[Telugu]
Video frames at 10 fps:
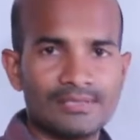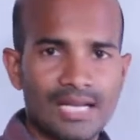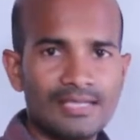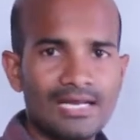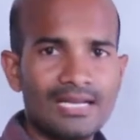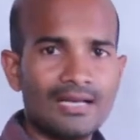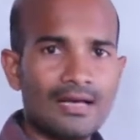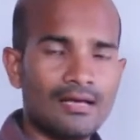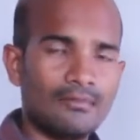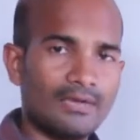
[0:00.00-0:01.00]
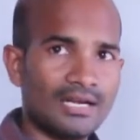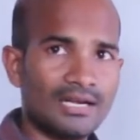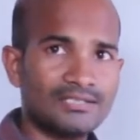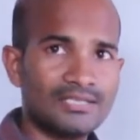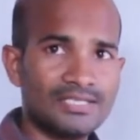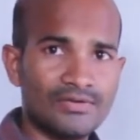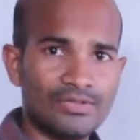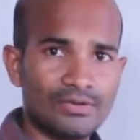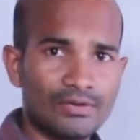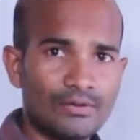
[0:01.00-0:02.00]
సాధారణంగా మనకు నిత్య
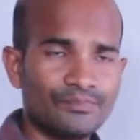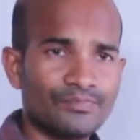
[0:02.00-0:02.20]
జీవితంలో